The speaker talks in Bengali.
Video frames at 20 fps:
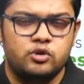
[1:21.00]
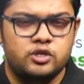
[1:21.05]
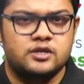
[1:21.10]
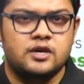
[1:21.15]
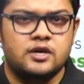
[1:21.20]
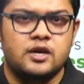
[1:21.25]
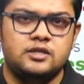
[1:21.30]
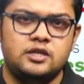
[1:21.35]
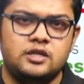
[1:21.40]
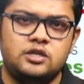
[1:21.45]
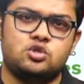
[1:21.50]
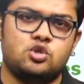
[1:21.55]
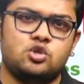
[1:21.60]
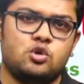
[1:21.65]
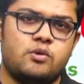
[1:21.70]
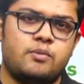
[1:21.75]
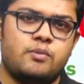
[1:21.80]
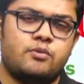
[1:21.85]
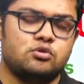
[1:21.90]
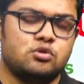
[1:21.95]
পরীক্ষা দিচ্ছ
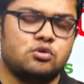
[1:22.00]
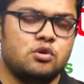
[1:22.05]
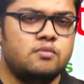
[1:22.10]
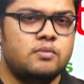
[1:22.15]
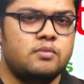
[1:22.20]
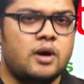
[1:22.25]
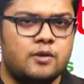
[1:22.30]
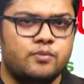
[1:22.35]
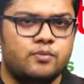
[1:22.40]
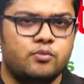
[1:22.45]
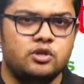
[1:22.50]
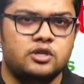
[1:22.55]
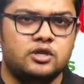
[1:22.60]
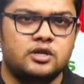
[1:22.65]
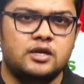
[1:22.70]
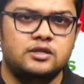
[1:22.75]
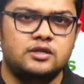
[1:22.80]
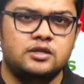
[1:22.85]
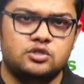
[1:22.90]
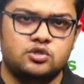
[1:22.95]
বা প্রথমবার
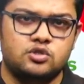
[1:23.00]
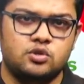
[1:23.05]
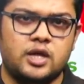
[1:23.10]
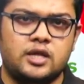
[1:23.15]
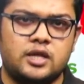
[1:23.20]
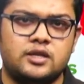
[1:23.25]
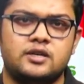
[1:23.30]
পরীক্ষা দিচ্ছ